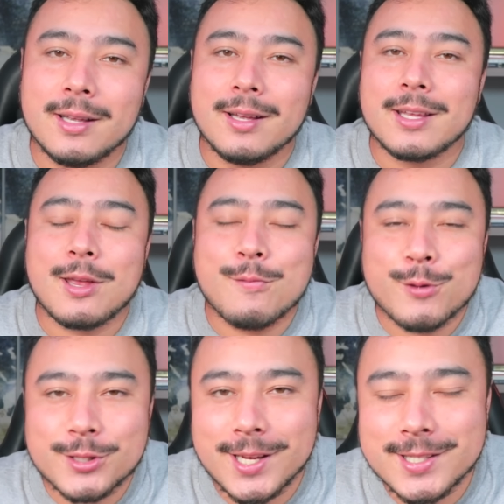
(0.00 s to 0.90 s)
O que, que
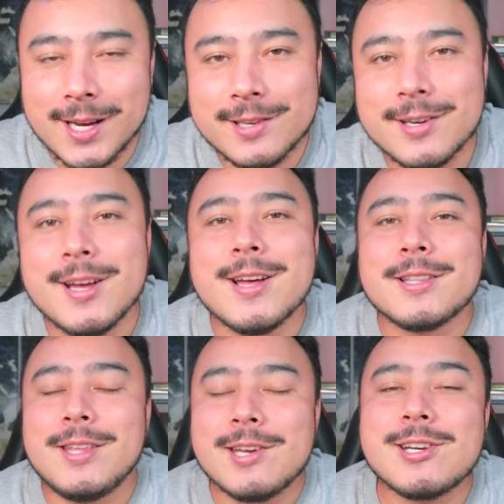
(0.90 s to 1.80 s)
vocês acham?
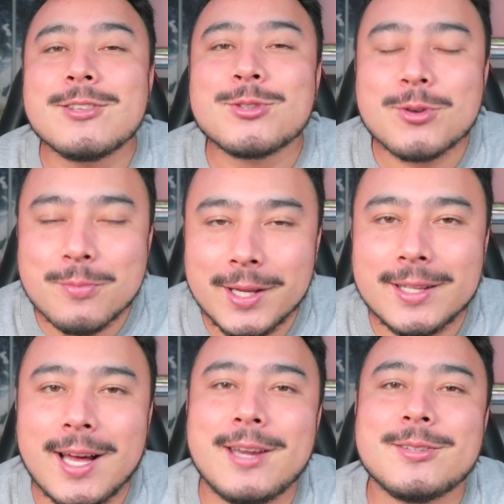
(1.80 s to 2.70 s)
Deixa aí nos
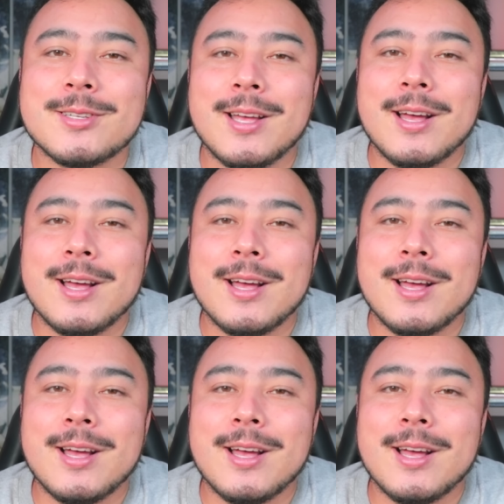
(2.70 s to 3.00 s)
comentários.